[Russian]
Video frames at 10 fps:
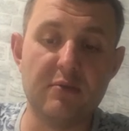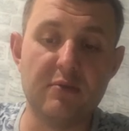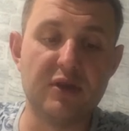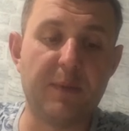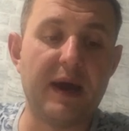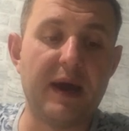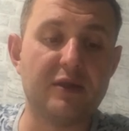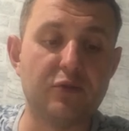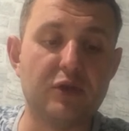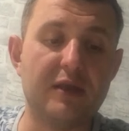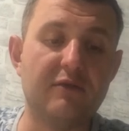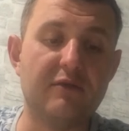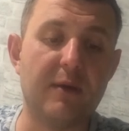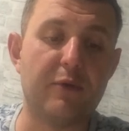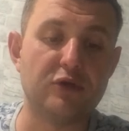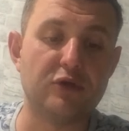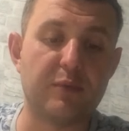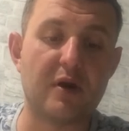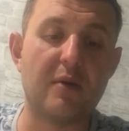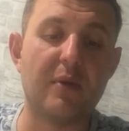Именно поэтому данный вопрос
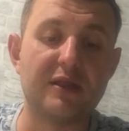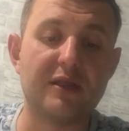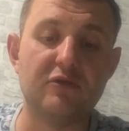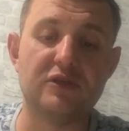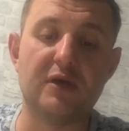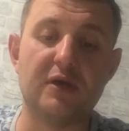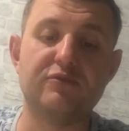прорабатывается,